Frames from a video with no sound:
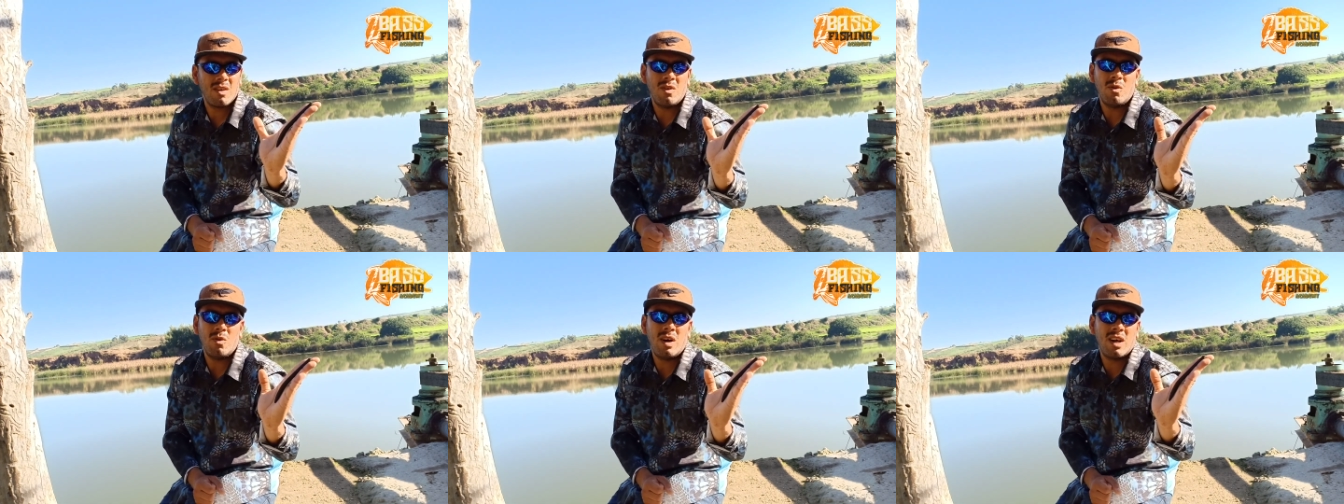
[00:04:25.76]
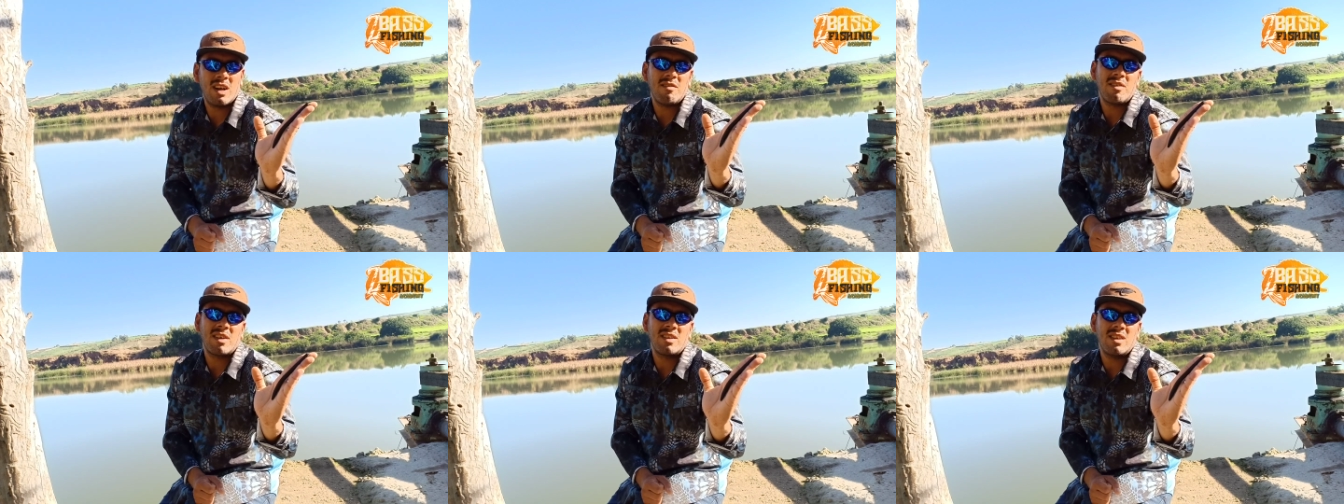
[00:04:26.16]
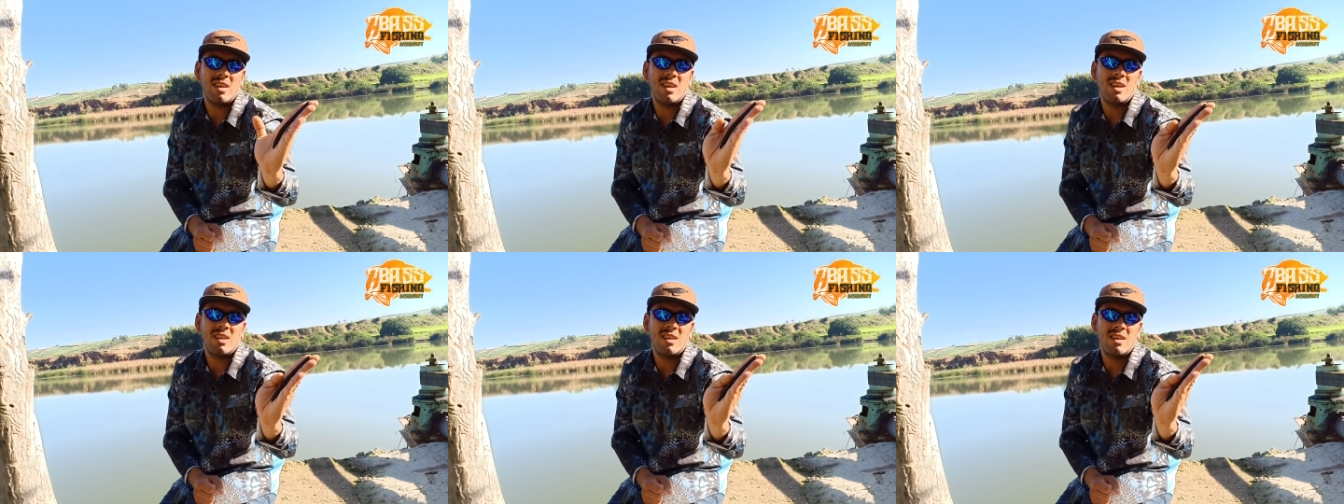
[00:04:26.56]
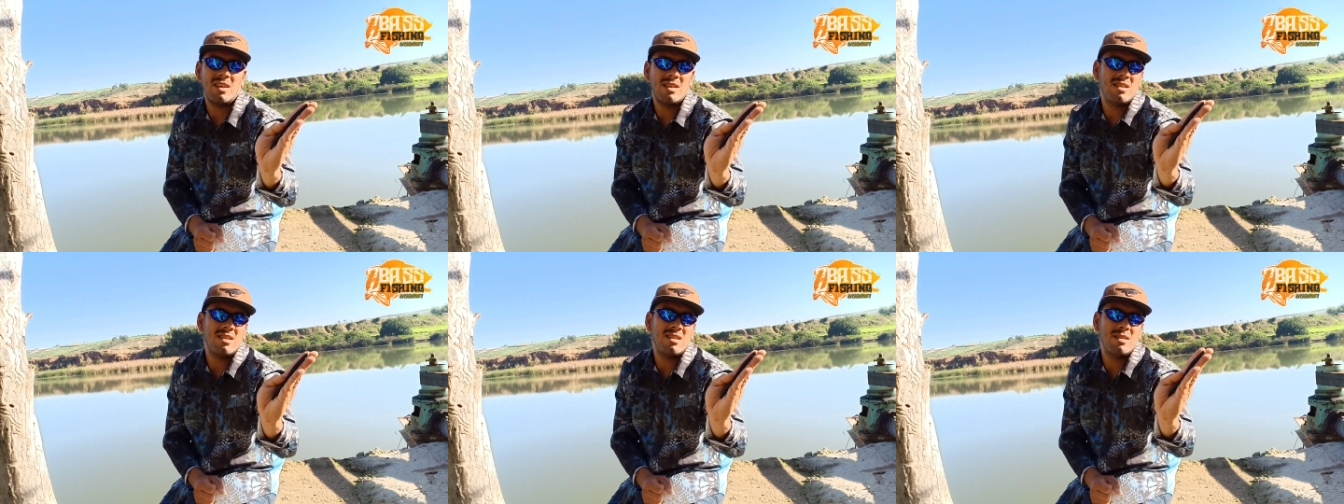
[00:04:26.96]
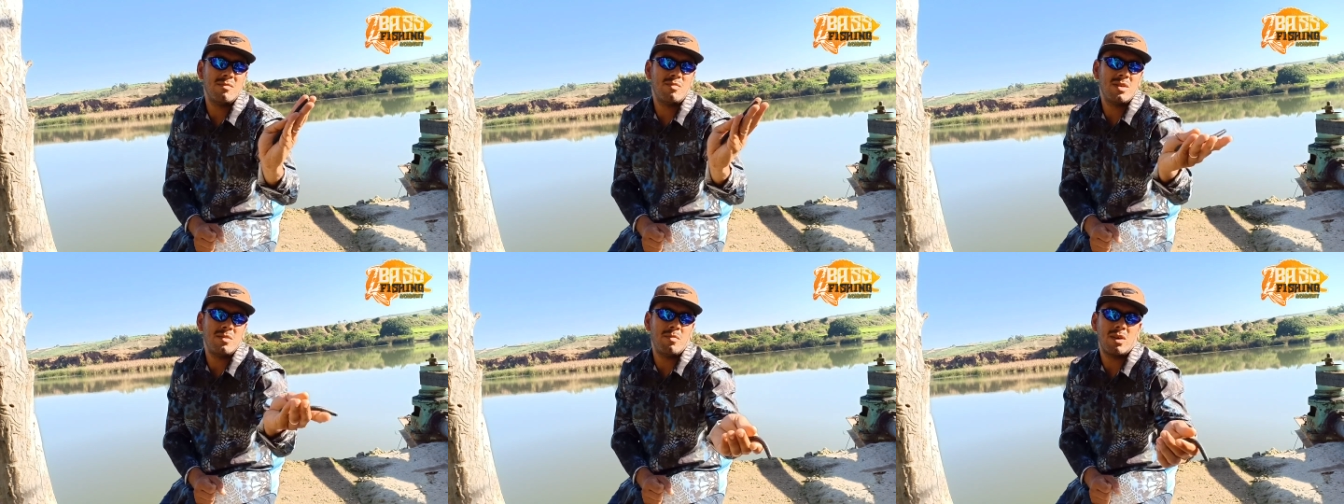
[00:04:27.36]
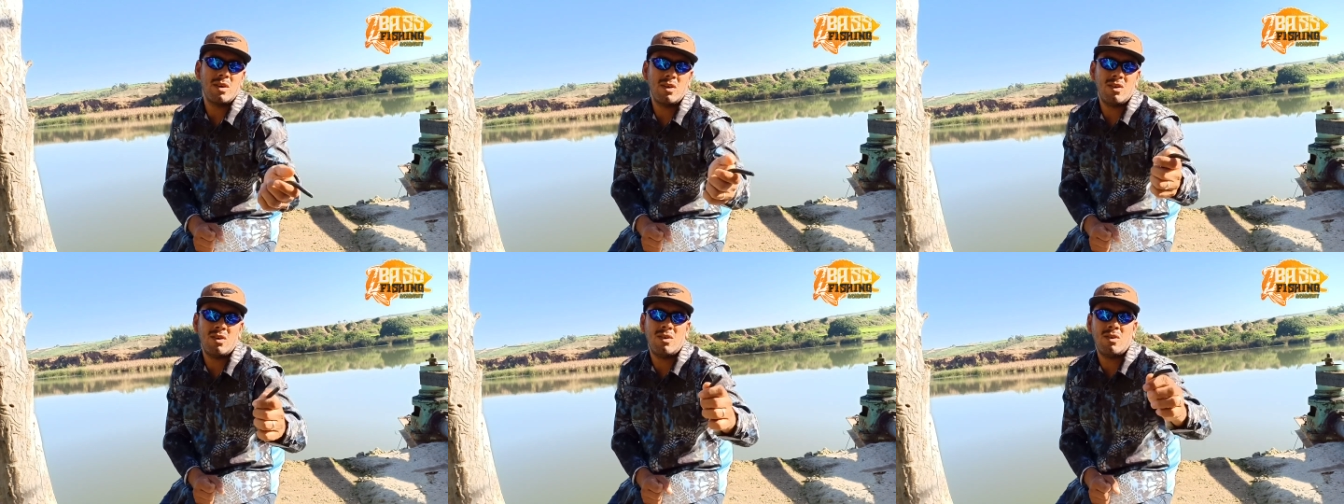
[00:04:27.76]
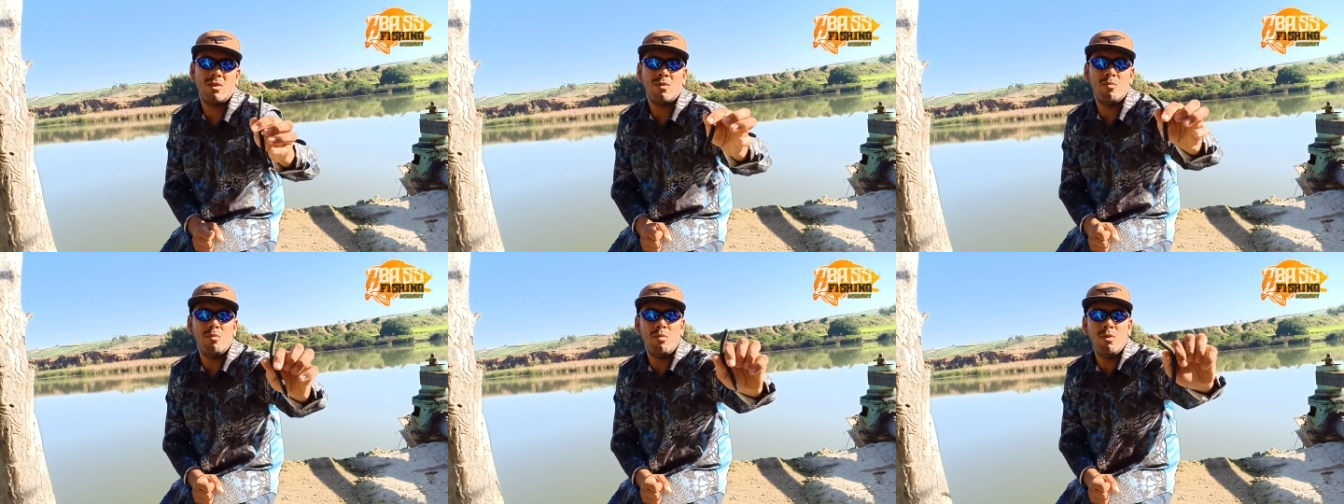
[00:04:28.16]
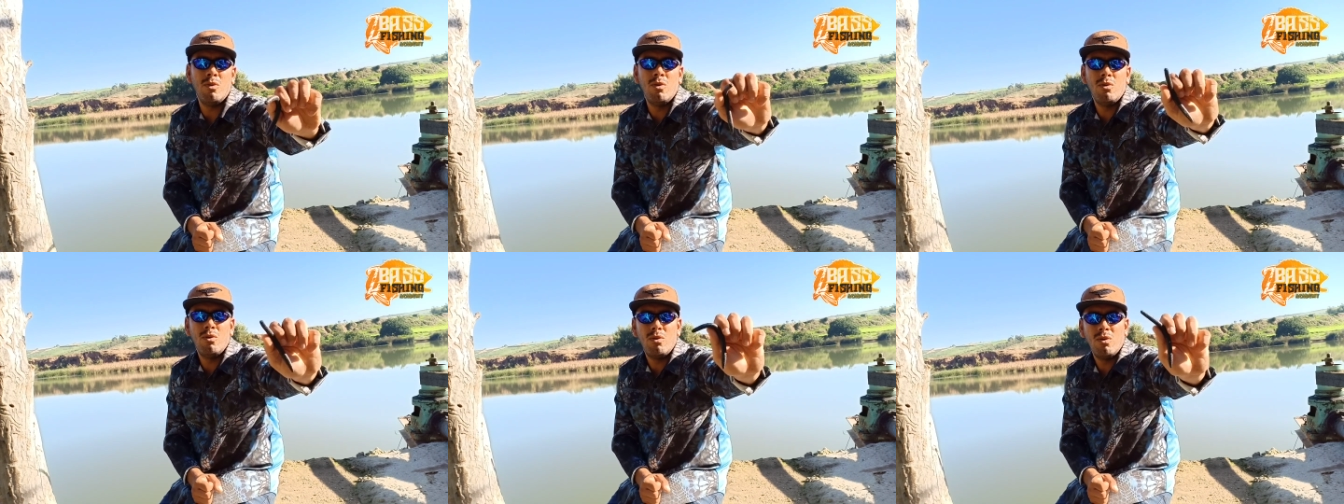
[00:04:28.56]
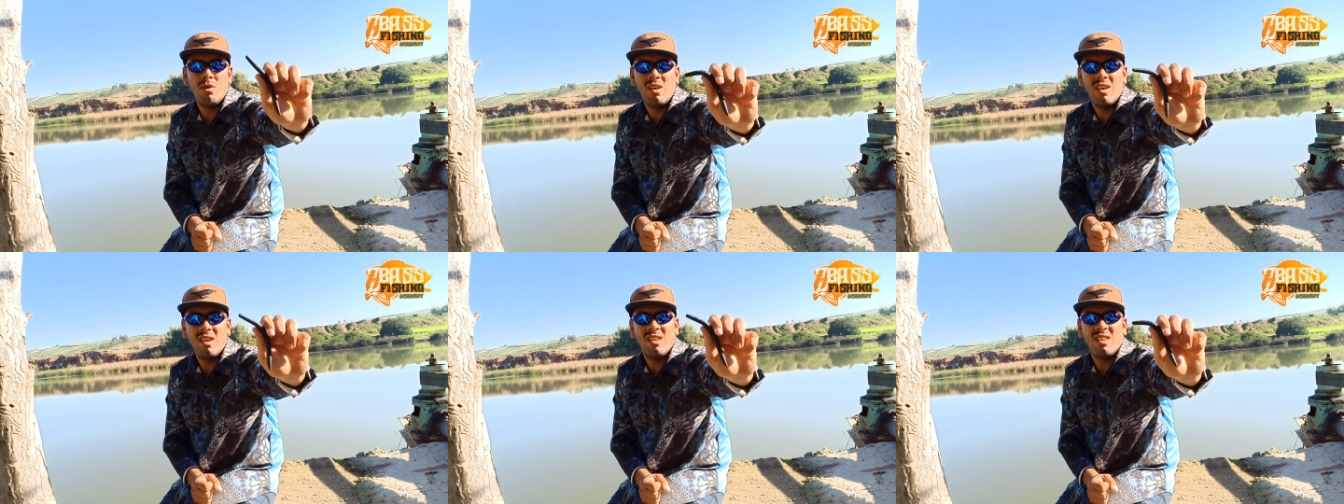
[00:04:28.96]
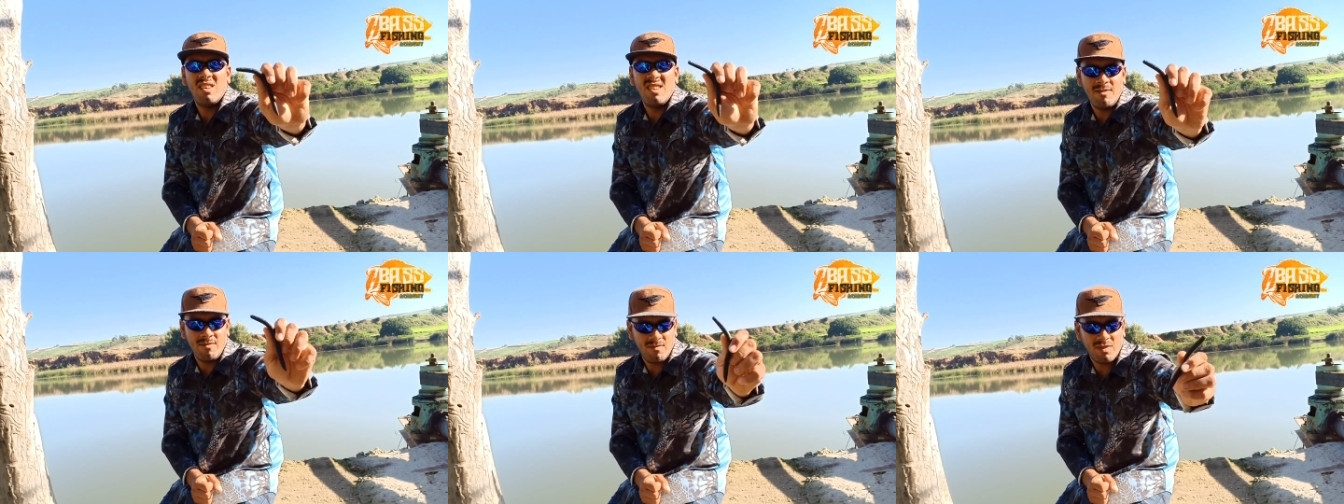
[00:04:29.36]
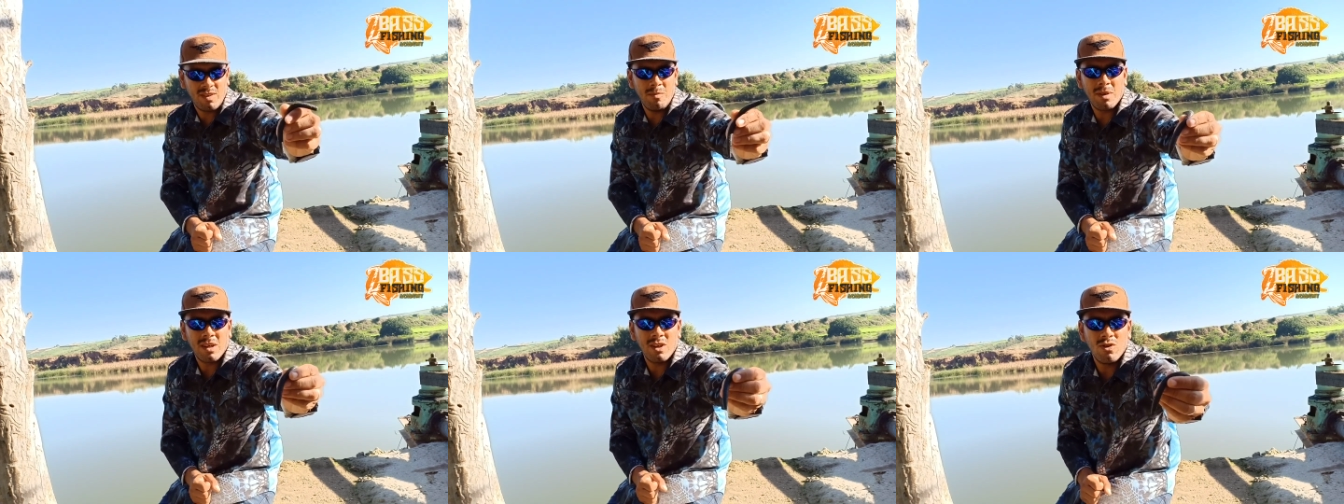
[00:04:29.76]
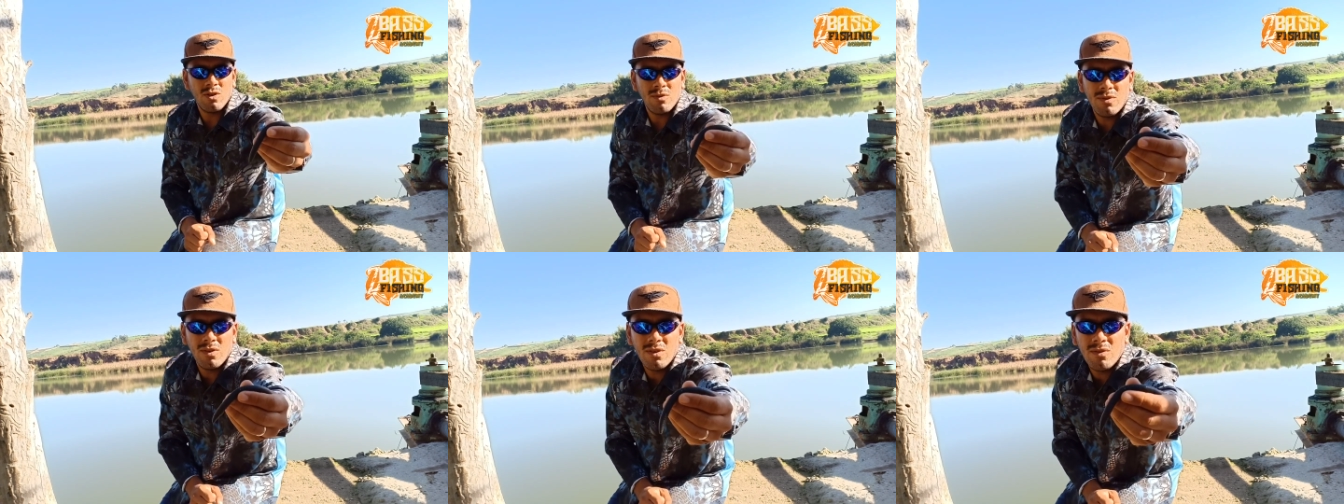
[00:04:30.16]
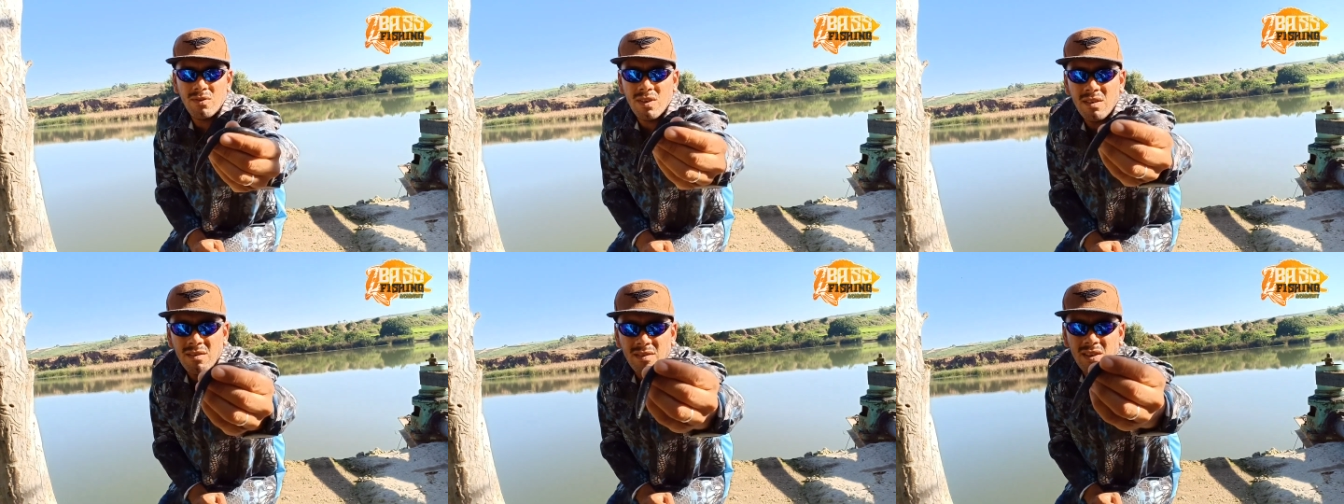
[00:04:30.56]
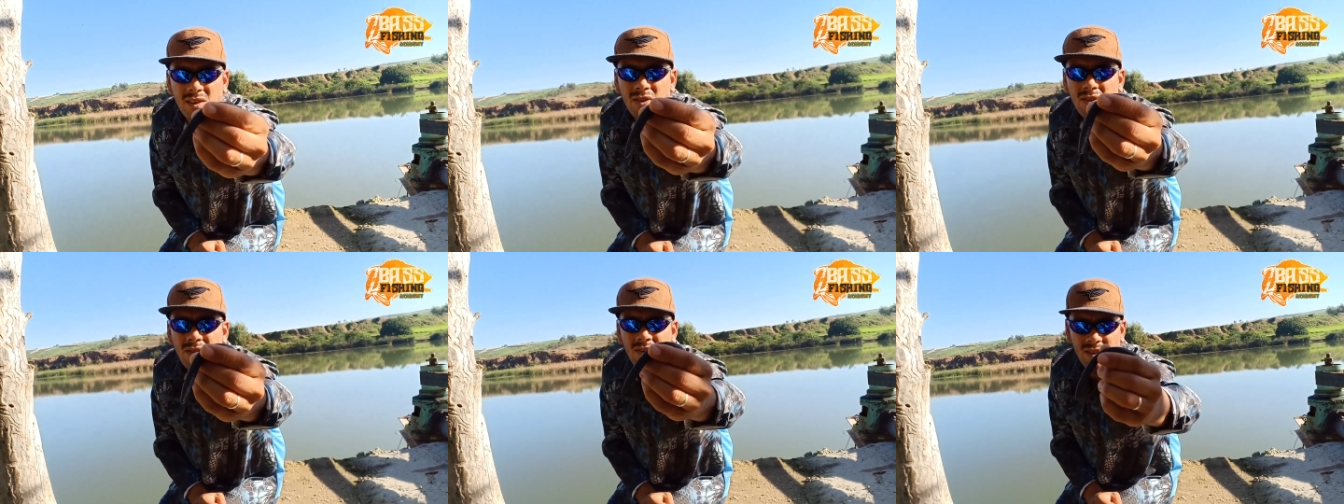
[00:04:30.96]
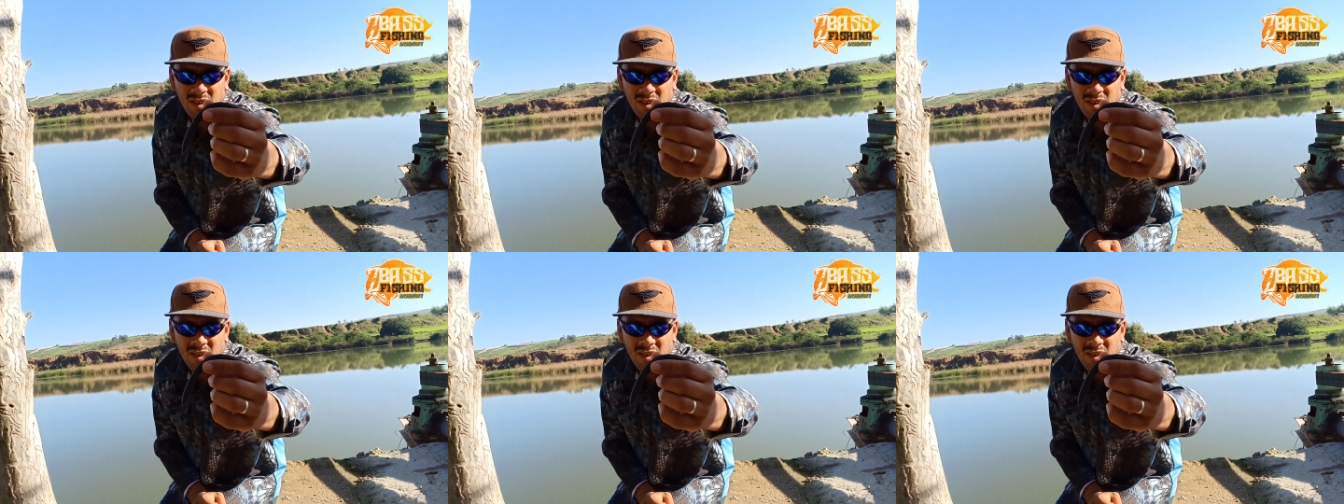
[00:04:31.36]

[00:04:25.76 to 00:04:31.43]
نوار افيك دي دي دي بتي بريون بلو كما كتشوفوا في الفيديو